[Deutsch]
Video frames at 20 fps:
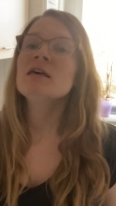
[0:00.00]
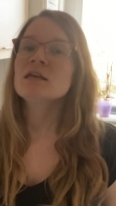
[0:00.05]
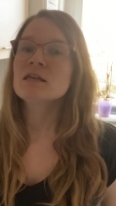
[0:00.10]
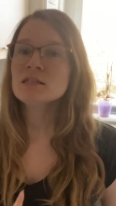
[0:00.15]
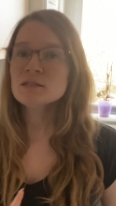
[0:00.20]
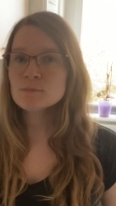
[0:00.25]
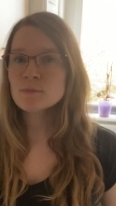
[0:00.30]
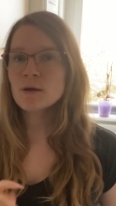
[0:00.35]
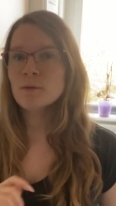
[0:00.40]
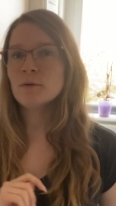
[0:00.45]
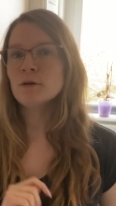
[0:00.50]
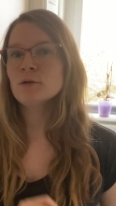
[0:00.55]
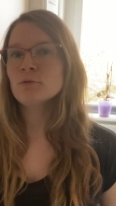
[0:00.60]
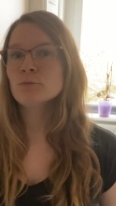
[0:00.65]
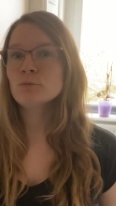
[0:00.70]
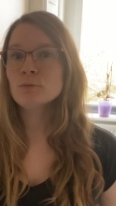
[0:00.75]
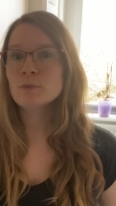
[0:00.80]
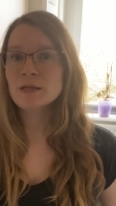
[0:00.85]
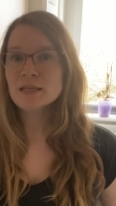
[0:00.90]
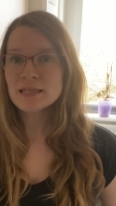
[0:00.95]
Ich mir aber
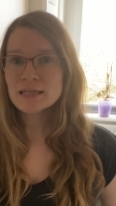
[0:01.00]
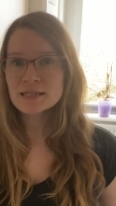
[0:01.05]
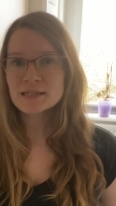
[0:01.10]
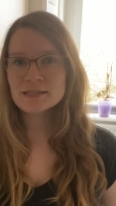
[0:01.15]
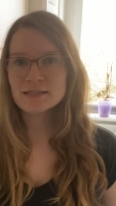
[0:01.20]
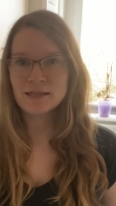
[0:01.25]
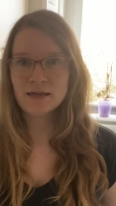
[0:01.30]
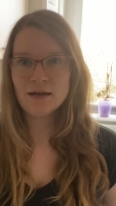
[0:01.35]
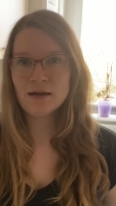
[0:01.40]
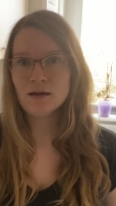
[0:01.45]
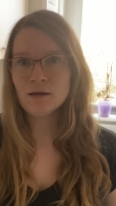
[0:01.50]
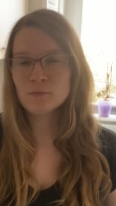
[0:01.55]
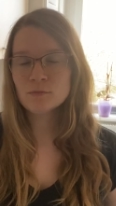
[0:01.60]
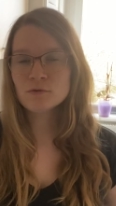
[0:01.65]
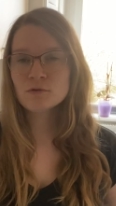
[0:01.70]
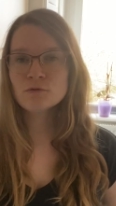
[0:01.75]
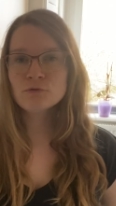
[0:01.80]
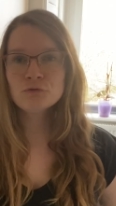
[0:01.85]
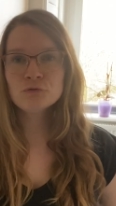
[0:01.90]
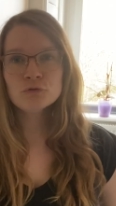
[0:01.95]
überlegt
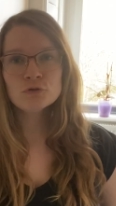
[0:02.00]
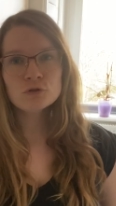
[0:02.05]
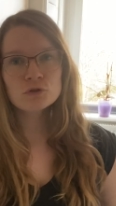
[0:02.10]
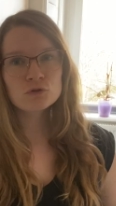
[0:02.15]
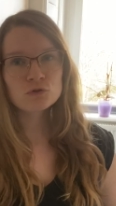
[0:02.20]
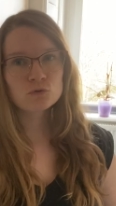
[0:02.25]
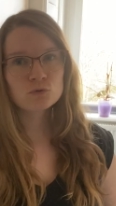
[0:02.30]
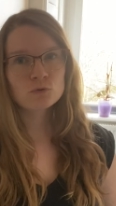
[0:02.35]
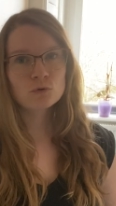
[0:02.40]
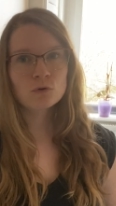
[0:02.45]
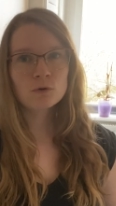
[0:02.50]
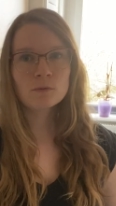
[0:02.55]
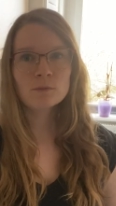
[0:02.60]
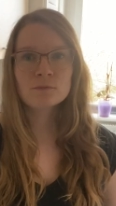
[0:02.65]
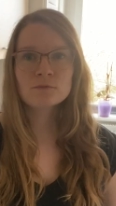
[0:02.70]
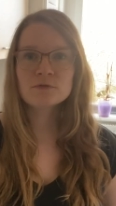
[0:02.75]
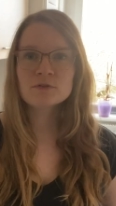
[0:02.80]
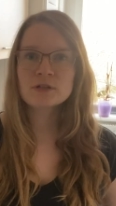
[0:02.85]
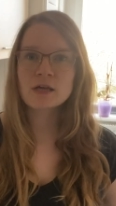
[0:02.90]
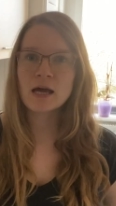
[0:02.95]
habe, für die
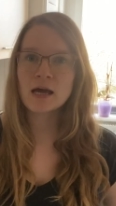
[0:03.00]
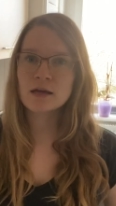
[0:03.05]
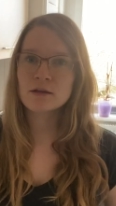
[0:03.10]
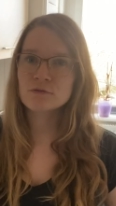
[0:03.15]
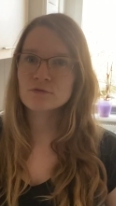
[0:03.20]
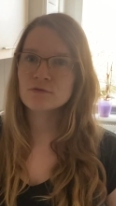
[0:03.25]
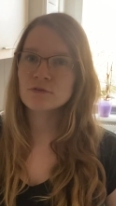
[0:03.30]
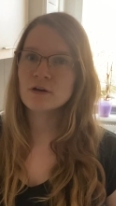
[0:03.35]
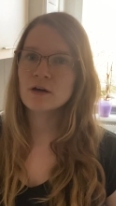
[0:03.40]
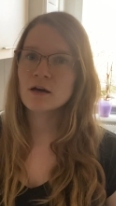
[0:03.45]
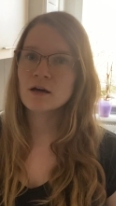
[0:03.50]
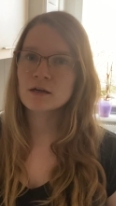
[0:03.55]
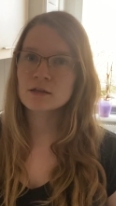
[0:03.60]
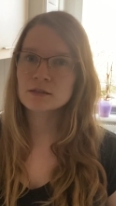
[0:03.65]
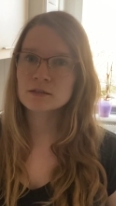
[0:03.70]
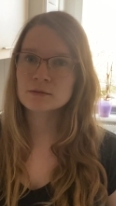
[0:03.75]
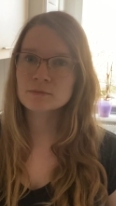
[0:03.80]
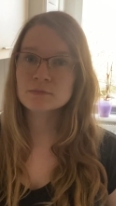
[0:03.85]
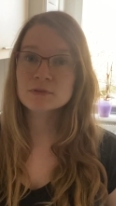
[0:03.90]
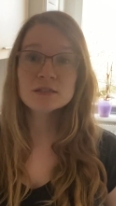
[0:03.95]
Zukunft einfach ähm,